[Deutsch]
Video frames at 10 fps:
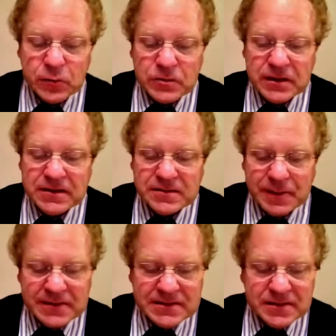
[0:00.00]

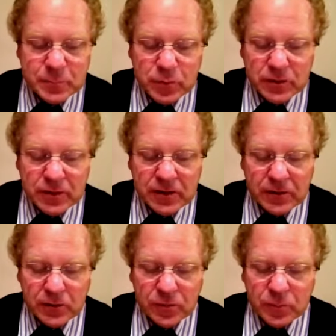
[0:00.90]
120
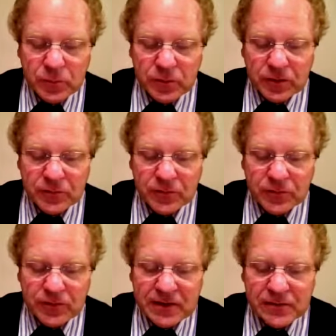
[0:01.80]
Bürgerinnen und Bürger von
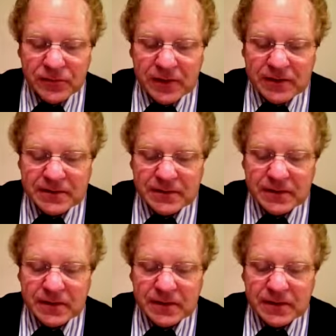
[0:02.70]
Vielfalt